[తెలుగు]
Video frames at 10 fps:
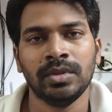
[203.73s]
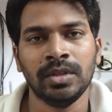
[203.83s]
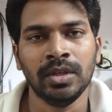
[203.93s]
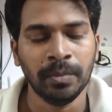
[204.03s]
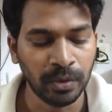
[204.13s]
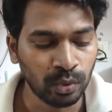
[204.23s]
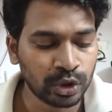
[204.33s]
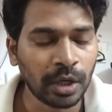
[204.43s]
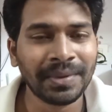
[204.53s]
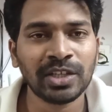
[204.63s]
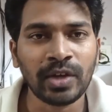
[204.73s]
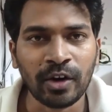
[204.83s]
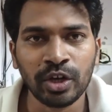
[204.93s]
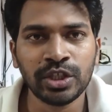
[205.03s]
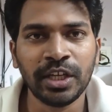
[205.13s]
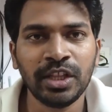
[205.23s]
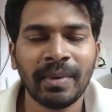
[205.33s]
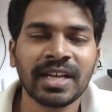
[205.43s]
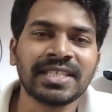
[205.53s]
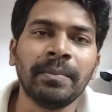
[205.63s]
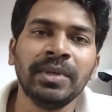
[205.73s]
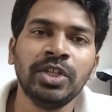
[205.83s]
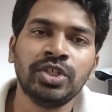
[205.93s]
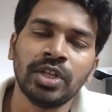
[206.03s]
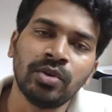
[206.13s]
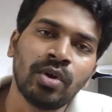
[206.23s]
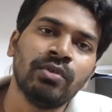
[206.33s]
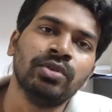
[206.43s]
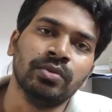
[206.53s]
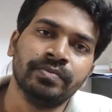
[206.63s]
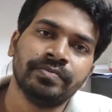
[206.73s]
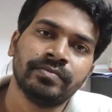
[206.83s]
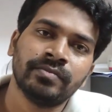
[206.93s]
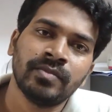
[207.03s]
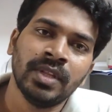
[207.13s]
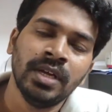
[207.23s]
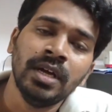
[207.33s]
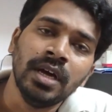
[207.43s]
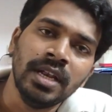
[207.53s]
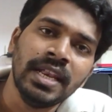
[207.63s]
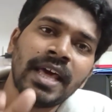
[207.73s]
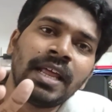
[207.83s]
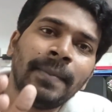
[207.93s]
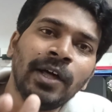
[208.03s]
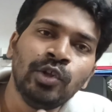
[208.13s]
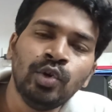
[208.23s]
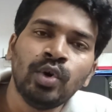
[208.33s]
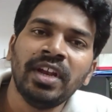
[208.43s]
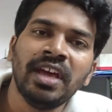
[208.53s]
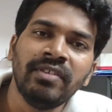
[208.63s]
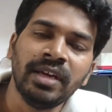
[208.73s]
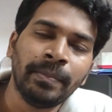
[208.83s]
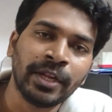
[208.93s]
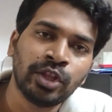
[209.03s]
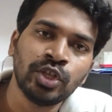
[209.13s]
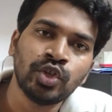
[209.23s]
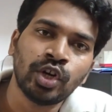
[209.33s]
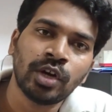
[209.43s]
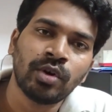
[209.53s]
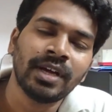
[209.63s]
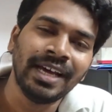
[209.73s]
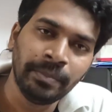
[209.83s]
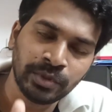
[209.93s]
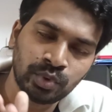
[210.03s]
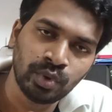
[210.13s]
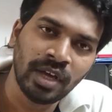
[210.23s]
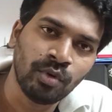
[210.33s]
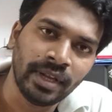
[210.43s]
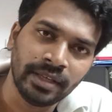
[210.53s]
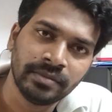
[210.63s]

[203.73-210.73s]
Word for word: ఇప్పుడు ఉత్తరప్రదేశ్లో ఎక్కడో జరిగింది మనకు సంబంధించింది అనుకోవద్దు నరబలులు అనేవి ప్రతి చోట కూడా కనిపిస్తూనే ఉన్నాయి